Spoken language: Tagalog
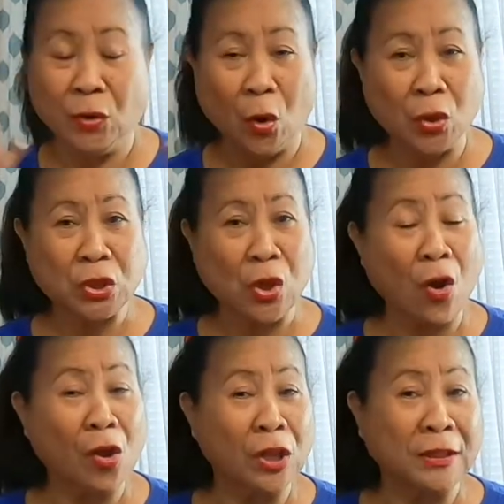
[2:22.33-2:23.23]
no
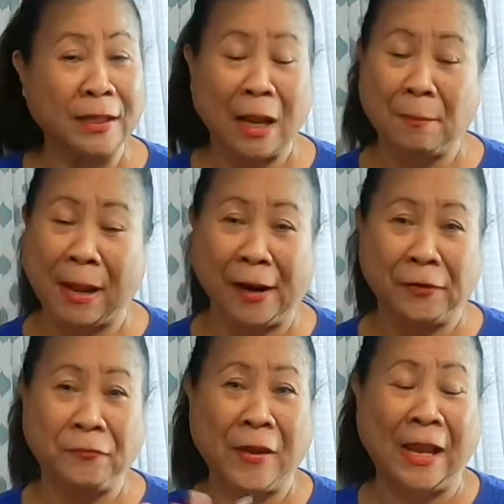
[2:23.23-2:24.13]
salt, dahil may
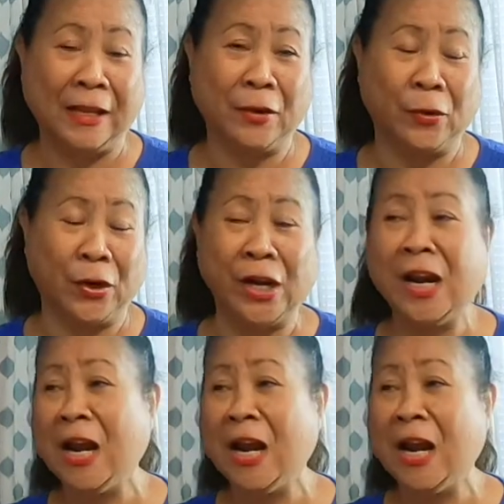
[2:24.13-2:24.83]
heart failure,